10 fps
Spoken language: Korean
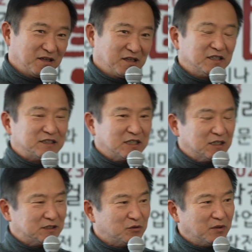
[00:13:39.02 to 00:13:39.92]
현재 이거
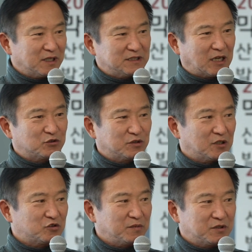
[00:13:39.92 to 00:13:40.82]
쓰고 계신
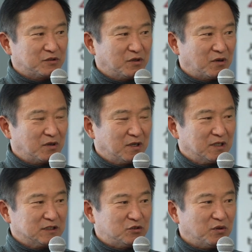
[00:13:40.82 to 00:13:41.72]
양조장 좀 있고요.
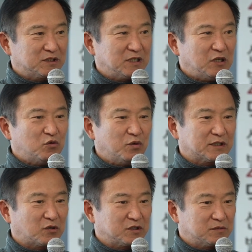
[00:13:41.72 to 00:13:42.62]
쓰고 계신
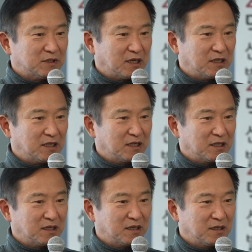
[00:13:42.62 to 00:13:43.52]
입국에서도 있습니다.
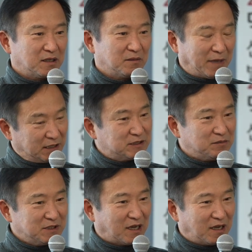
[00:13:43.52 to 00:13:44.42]
많이
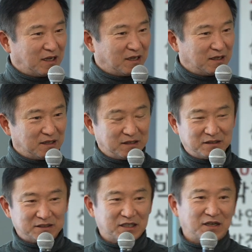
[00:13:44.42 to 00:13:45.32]
씁니다.
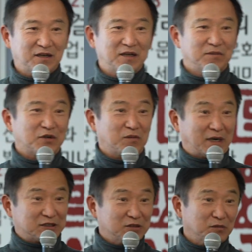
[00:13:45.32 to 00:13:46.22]
제가 뭐라
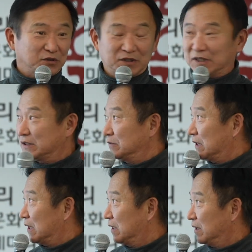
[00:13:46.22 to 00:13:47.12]
말씀을 못
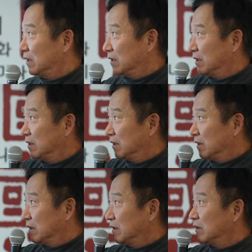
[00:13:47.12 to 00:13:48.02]
드리겠습니다.
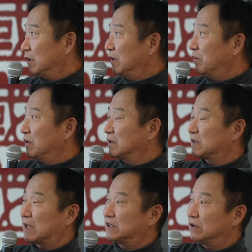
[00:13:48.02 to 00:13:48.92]
그 일본에서
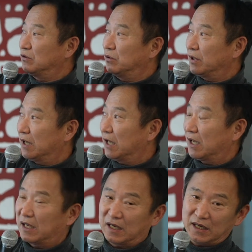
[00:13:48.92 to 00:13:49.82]
사실은
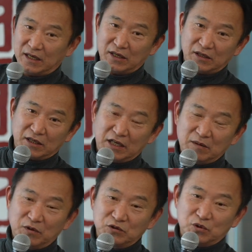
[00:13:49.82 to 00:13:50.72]
여기에
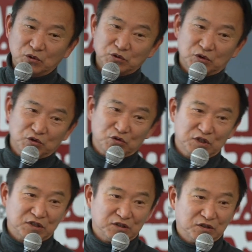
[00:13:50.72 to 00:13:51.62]
일본
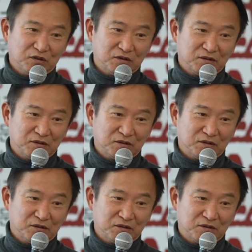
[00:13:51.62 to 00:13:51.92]
소주연균이거든요.